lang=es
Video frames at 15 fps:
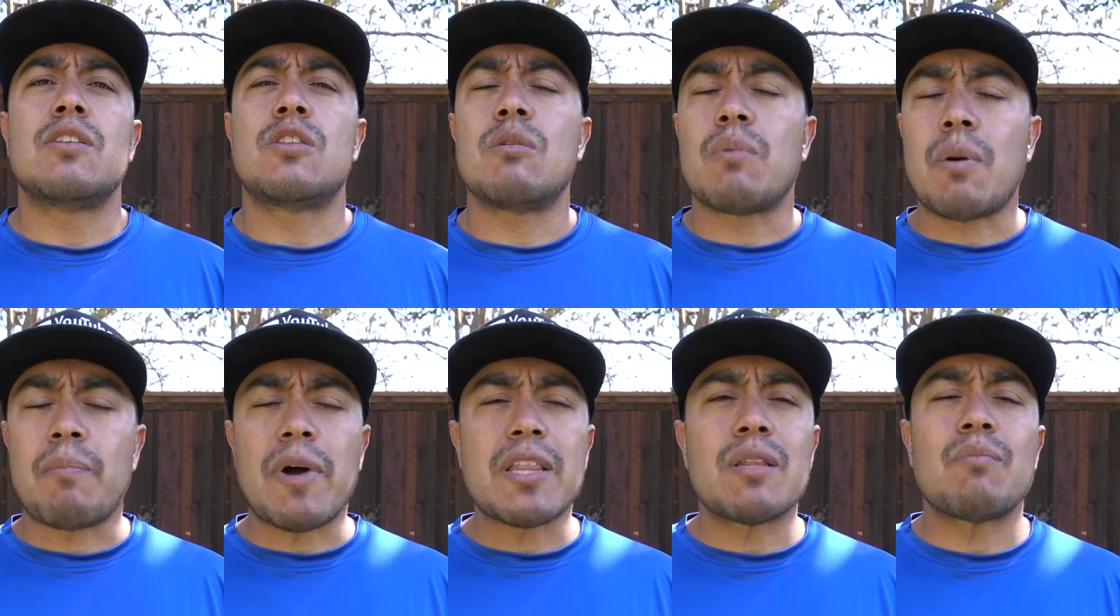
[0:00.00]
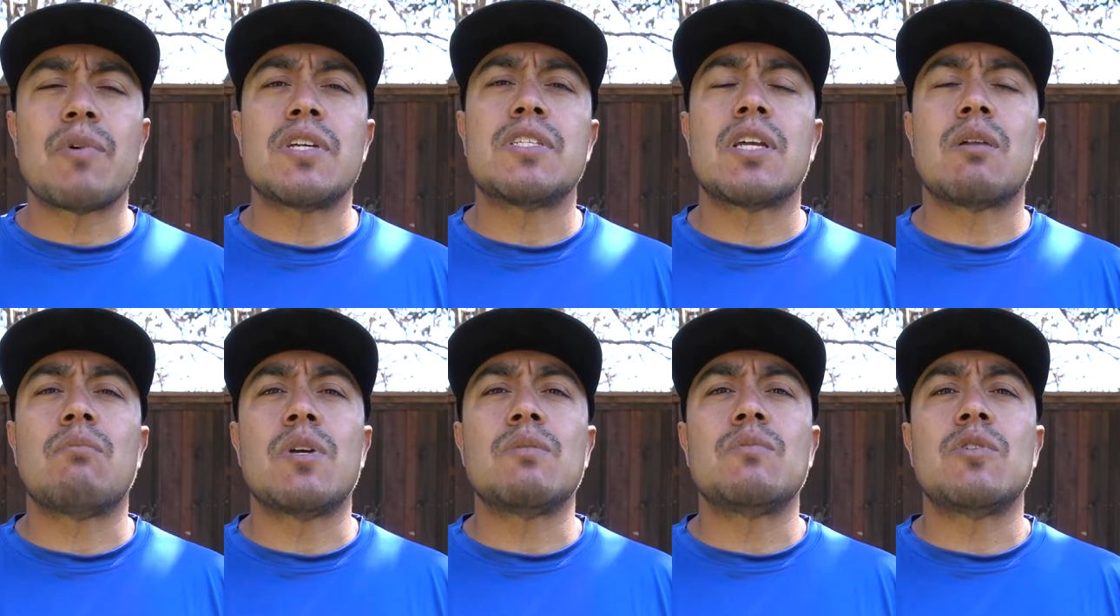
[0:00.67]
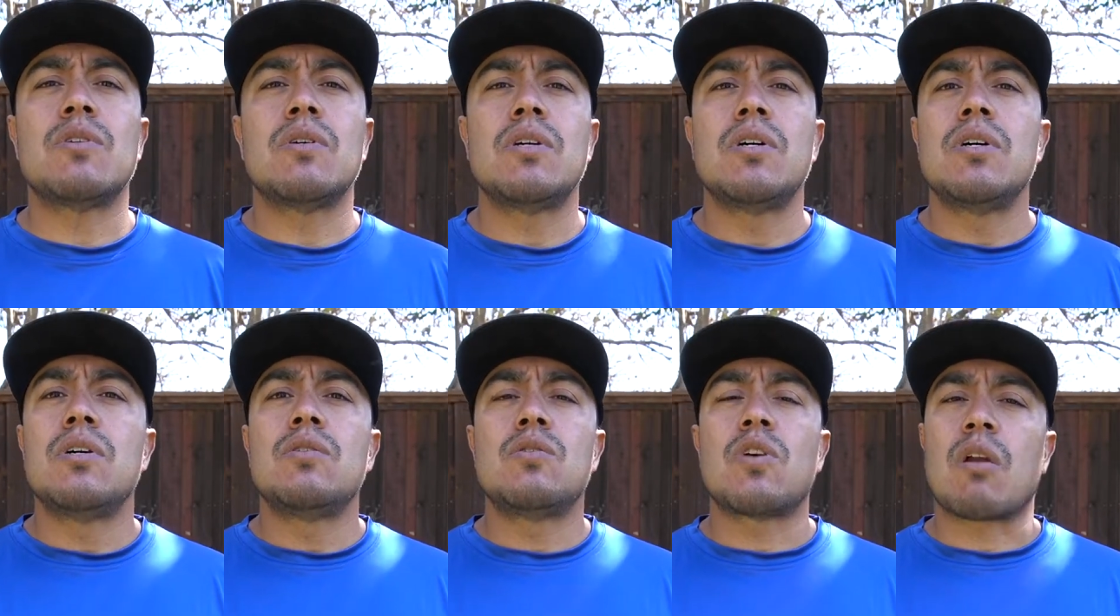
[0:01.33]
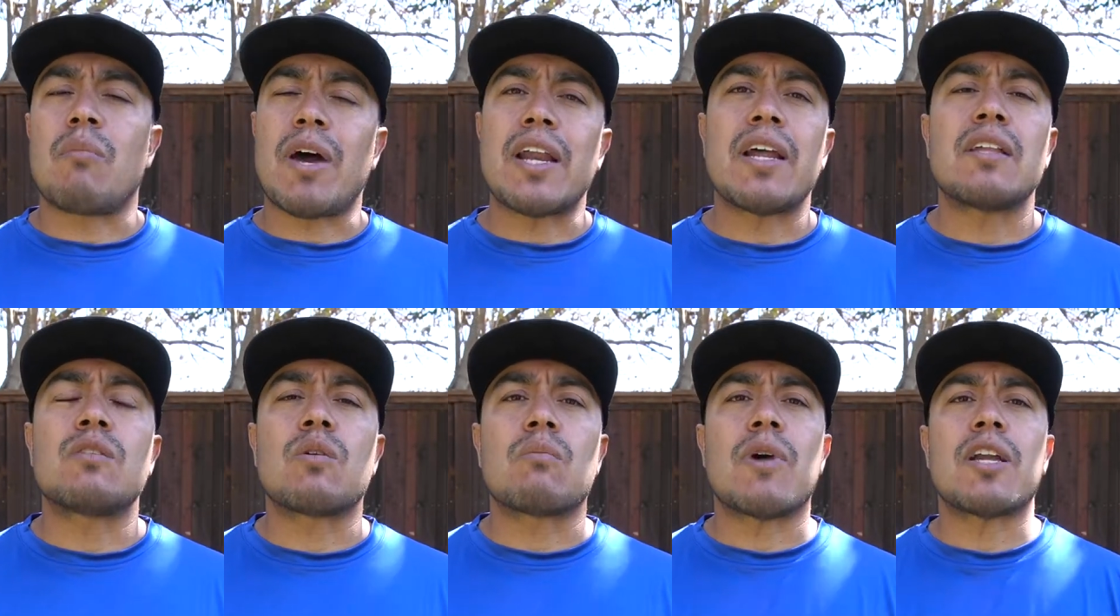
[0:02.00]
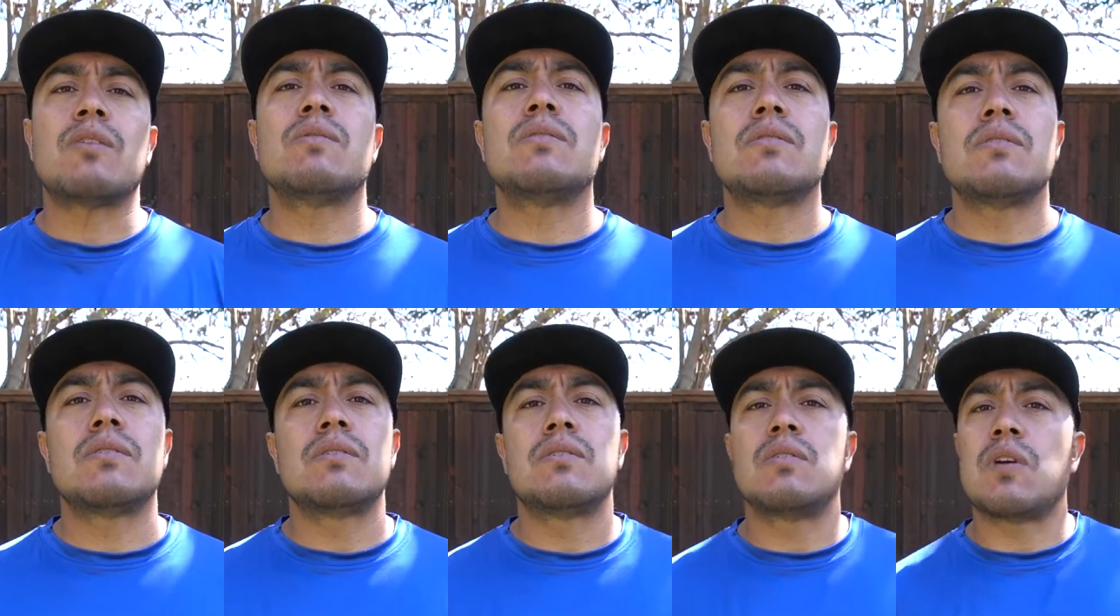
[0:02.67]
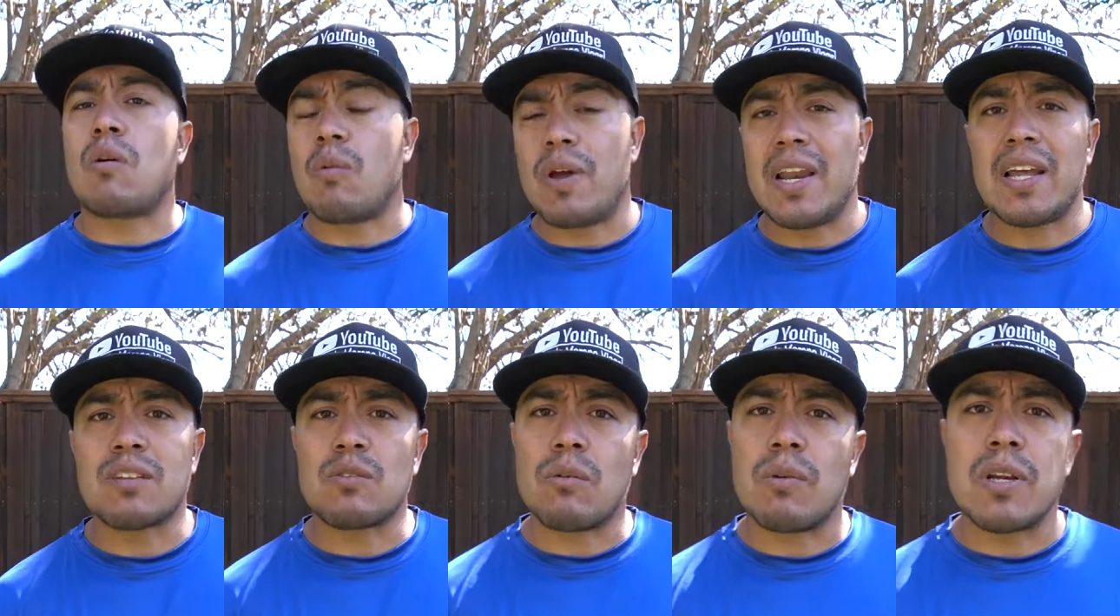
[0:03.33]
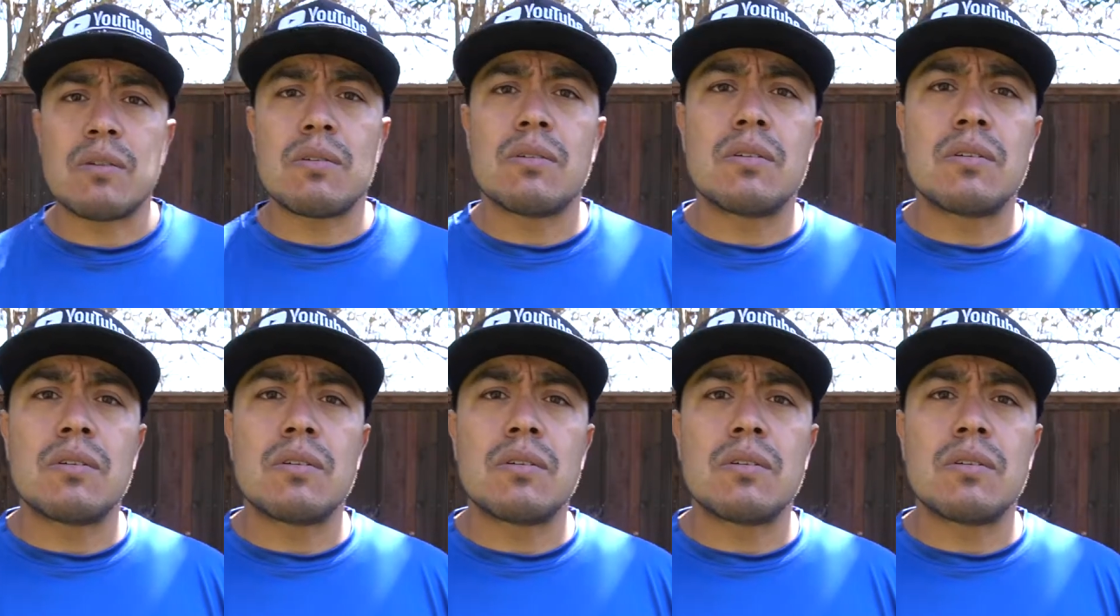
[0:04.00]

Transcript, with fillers: Tu papá te puede decir lo mismo, tu hermana, tu hermano, tu abuela, tu abuelo,